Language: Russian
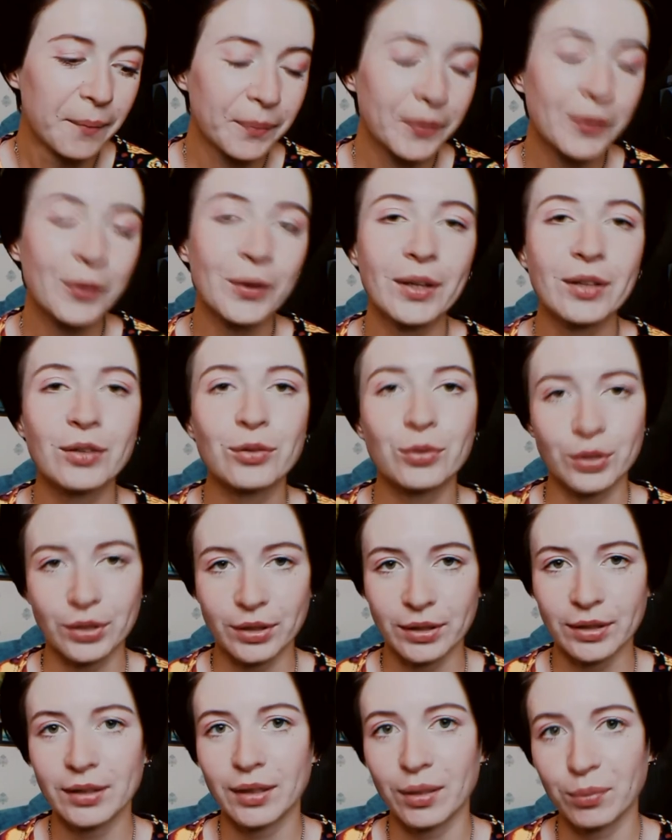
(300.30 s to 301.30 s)
Но ну, это уже,
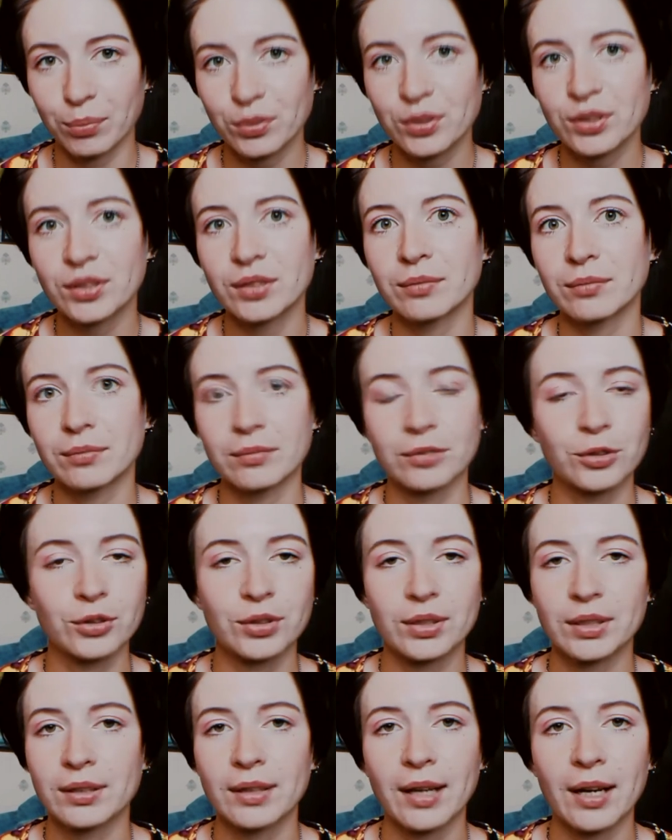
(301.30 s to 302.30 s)
это опустим,
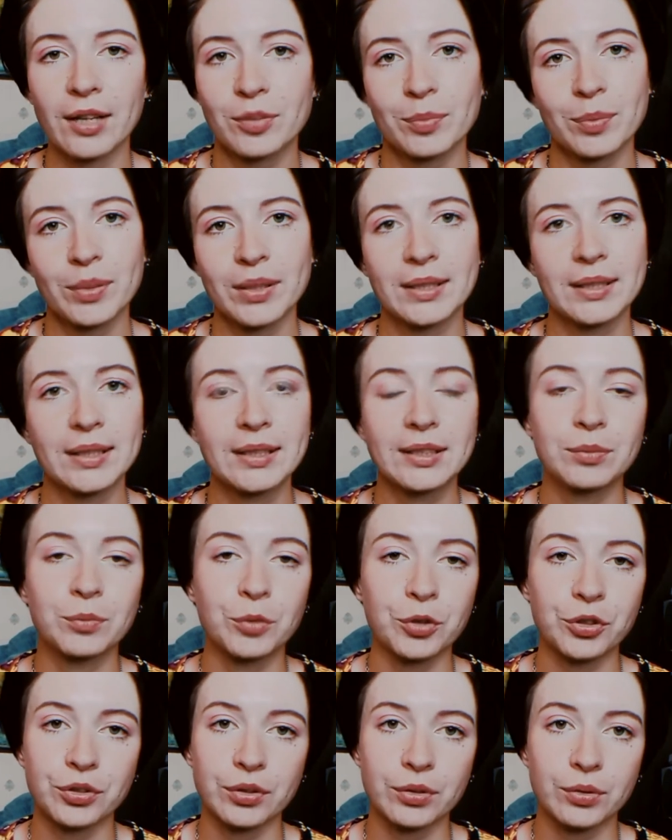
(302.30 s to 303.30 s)
все-таки транспорт есть,
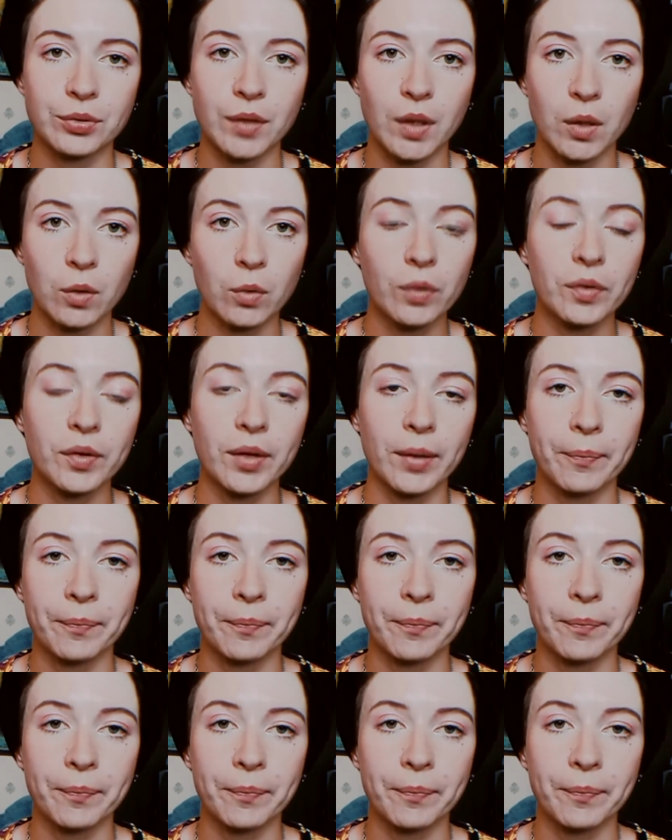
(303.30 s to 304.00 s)
можно куда угодно